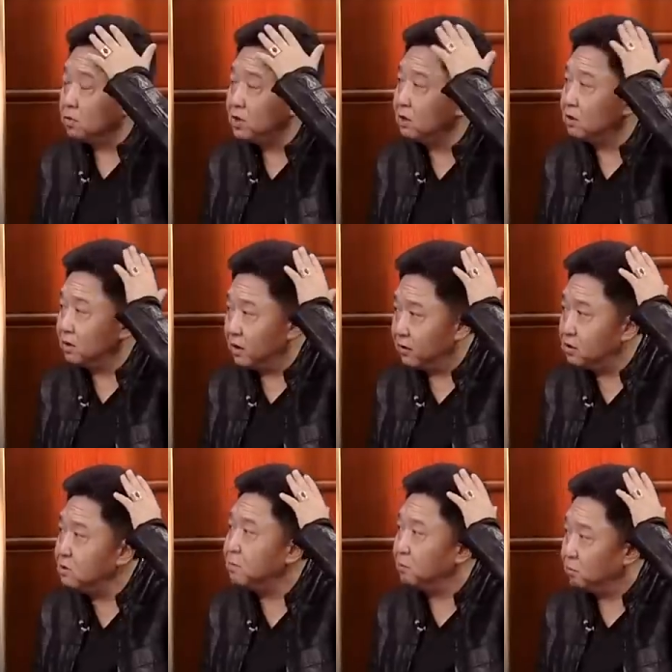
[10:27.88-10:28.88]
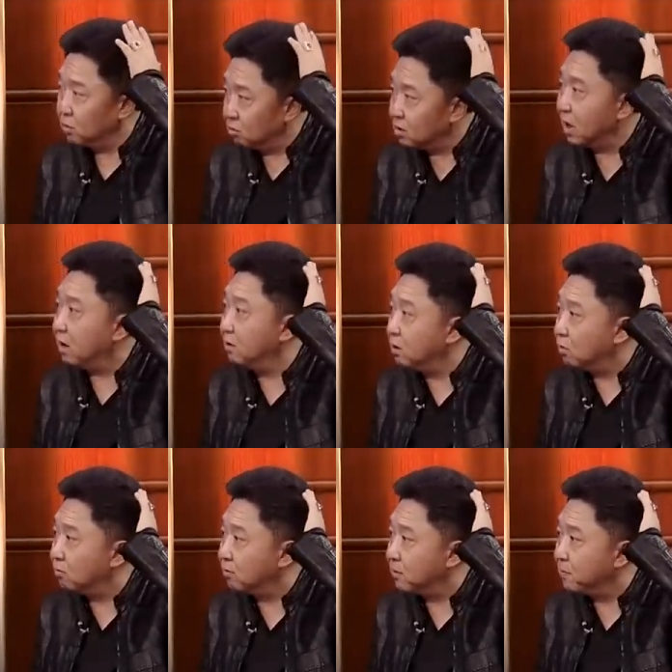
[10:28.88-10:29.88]
相声演员基本不留长
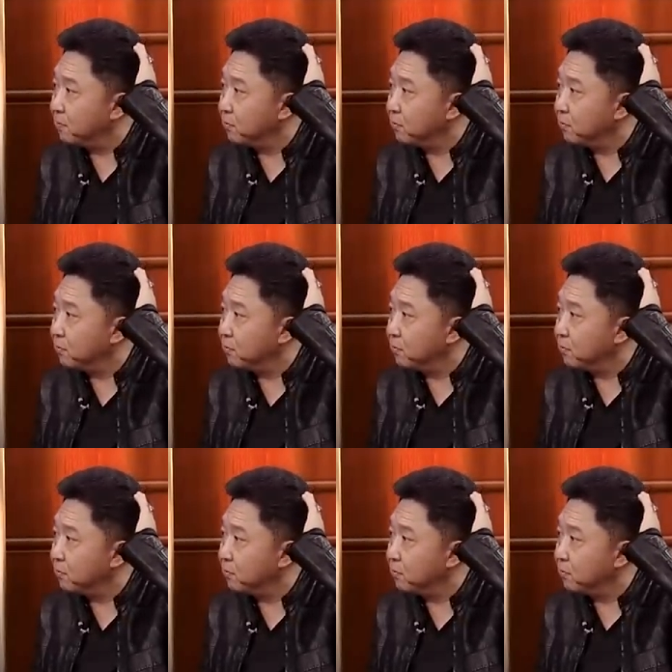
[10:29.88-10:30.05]
头发。